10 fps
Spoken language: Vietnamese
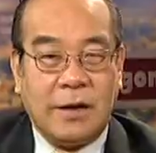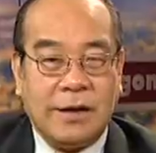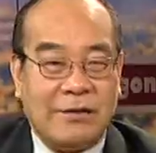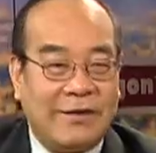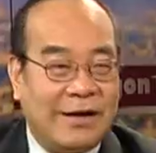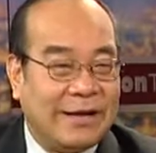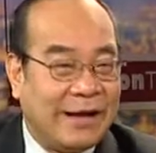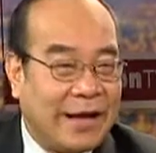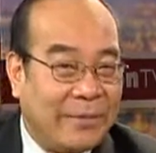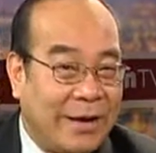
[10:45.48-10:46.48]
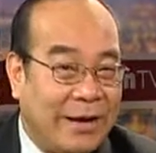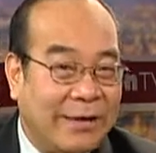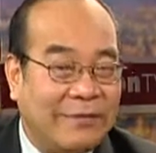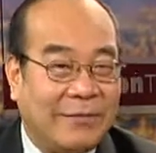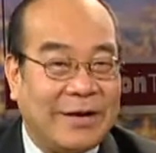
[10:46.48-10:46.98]
Dạ vâng, và dạ cảm ơn
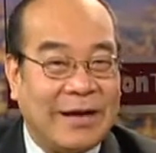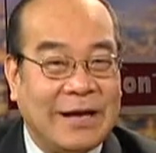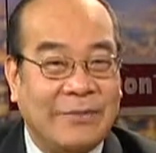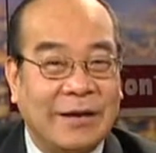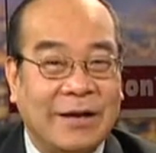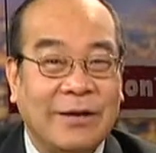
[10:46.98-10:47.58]
anh Phạm Khắc Khiêm và dạ